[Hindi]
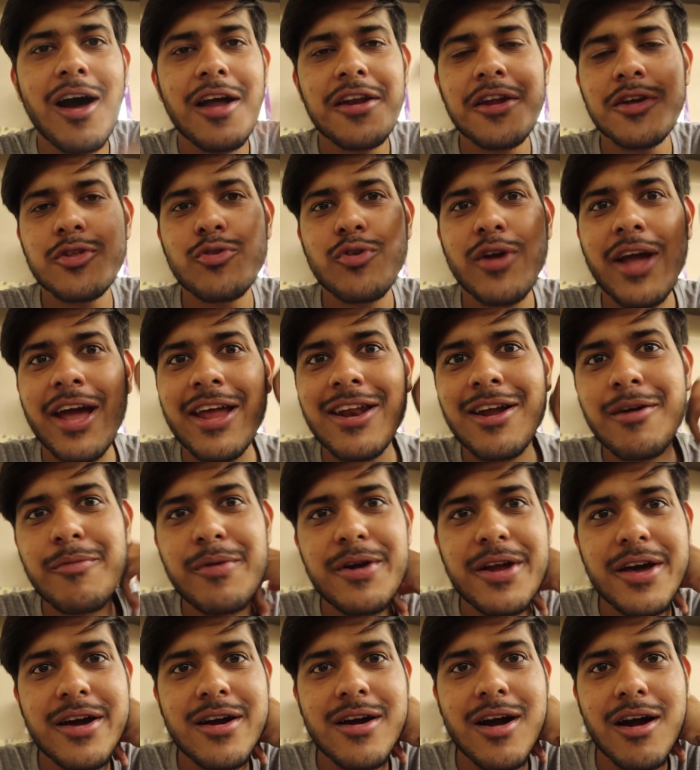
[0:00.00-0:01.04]
खाना तो कहना
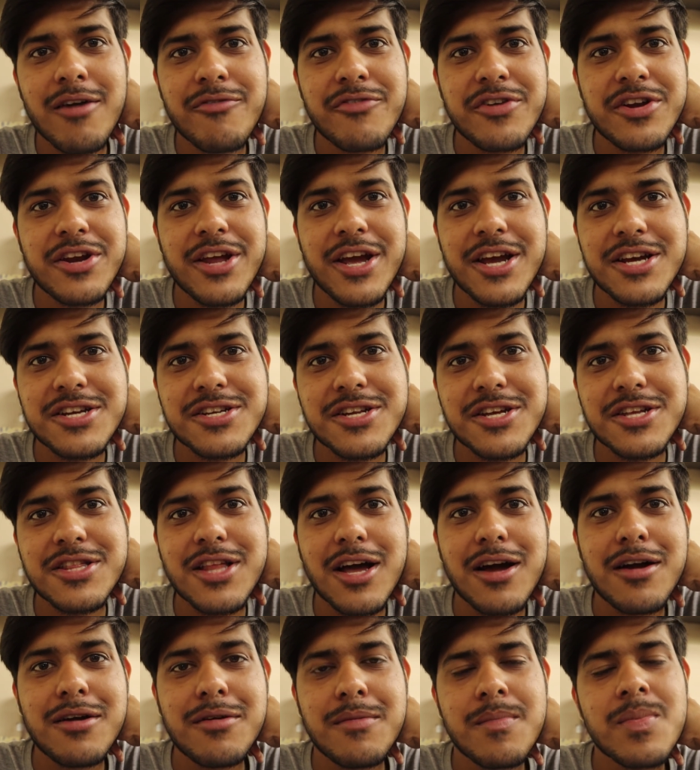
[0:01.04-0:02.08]
पड़ेगा काफ़ी टेस्टी
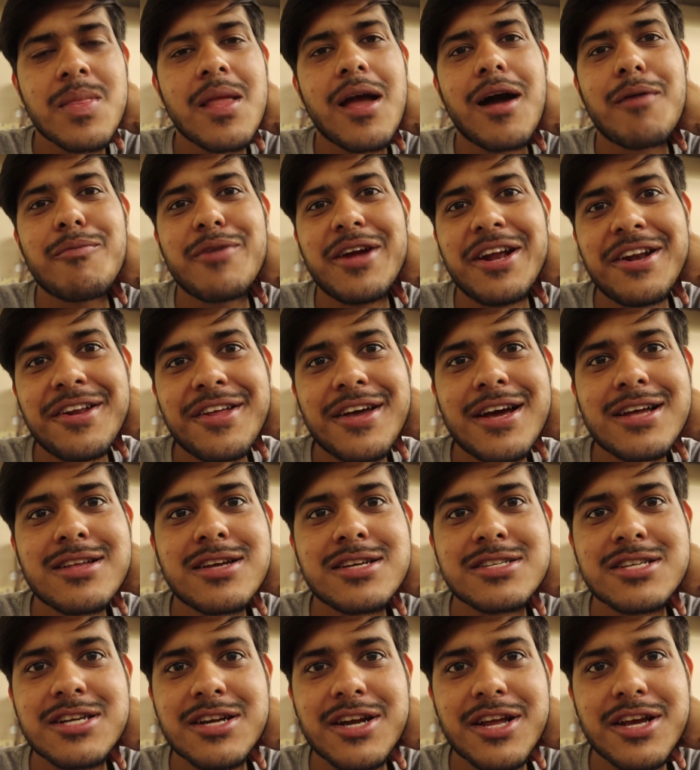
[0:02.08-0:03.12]
था अब इंडिया
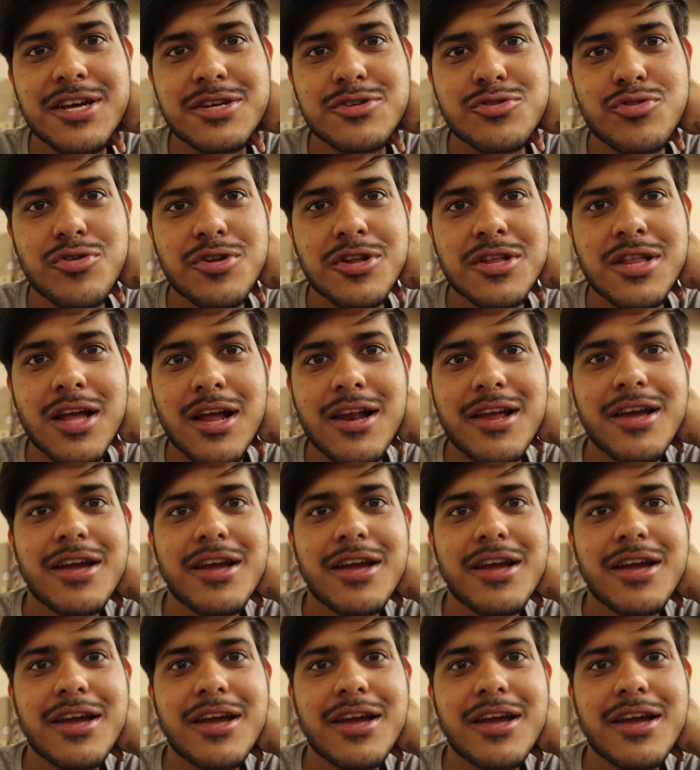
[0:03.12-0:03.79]
जैसे टेस्ट तो नहीं था